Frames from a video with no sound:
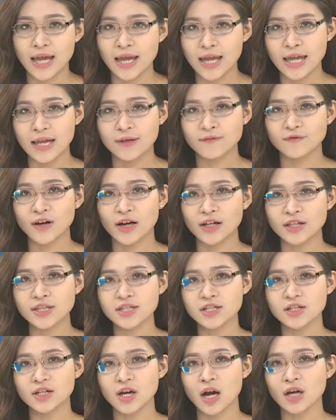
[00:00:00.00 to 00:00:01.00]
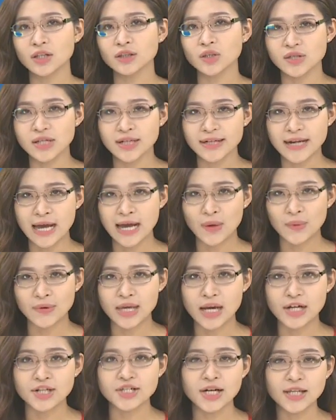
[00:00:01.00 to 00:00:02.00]
Hiện vẫn chưa có tổ chức nào
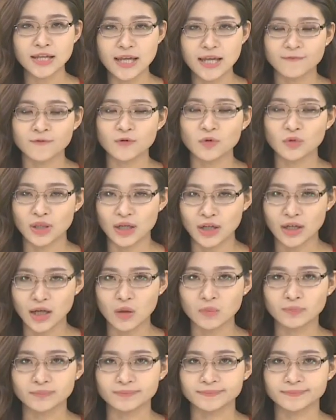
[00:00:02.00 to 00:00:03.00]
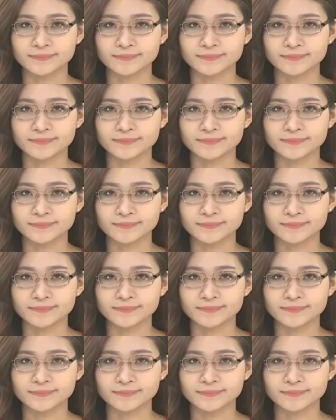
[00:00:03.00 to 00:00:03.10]
nhận trách nhiệm vụ tấn công.